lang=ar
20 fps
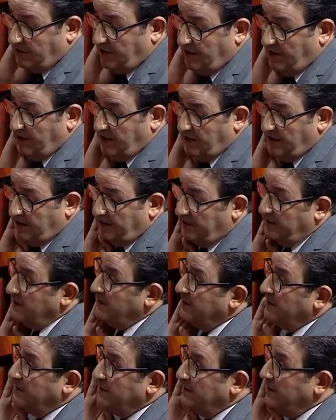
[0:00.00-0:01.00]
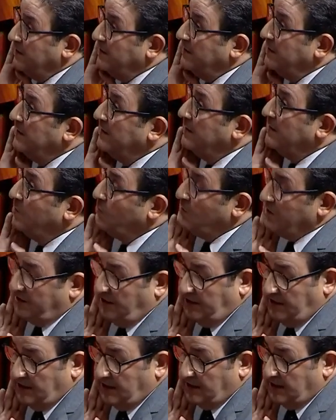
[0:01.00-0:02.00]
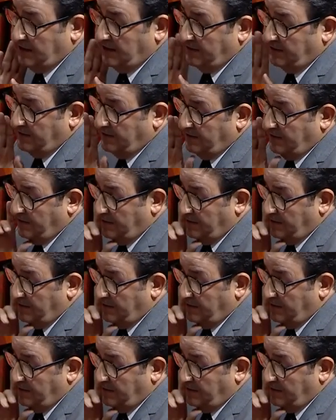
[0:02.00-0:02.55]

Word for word: اللي آه، آه، وضعينها